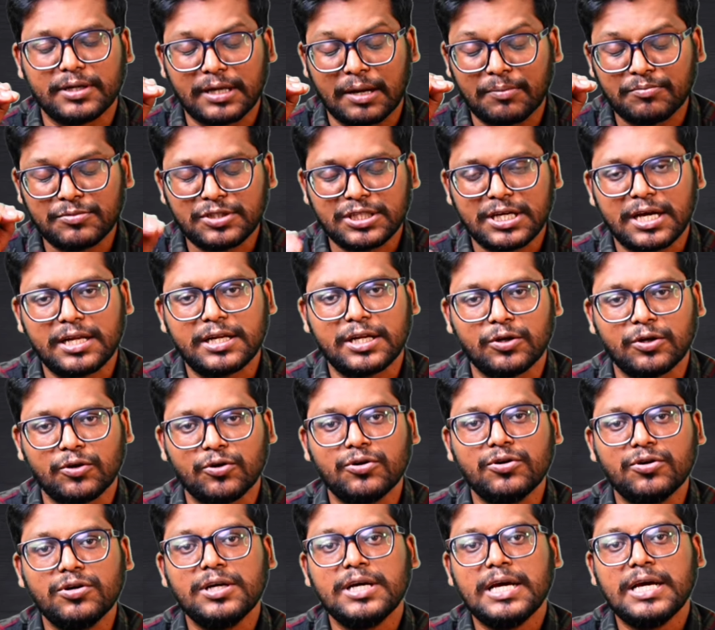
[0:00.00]
అంశాలలో
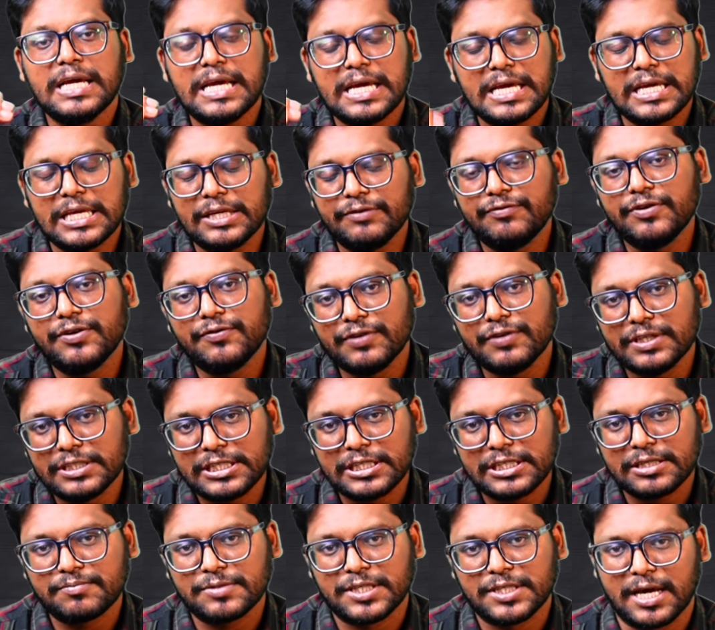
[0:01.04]
ఇవి
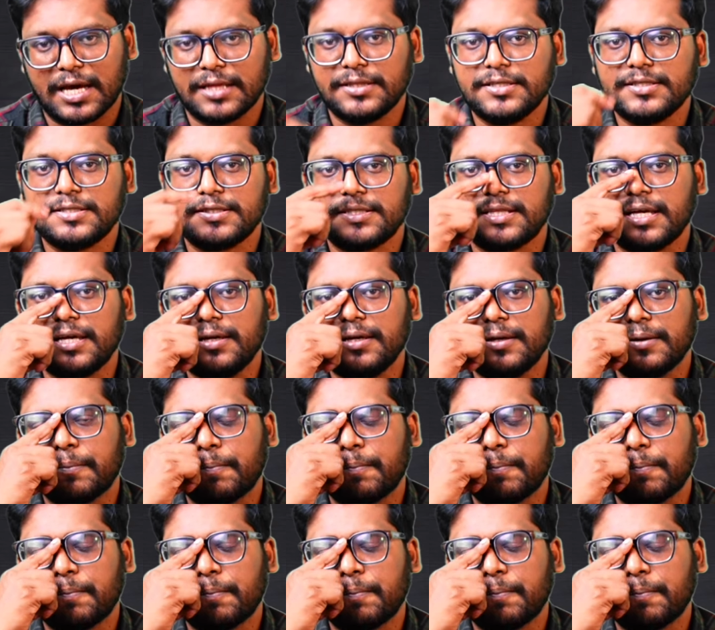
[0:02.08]
విజయం సాధిస్తే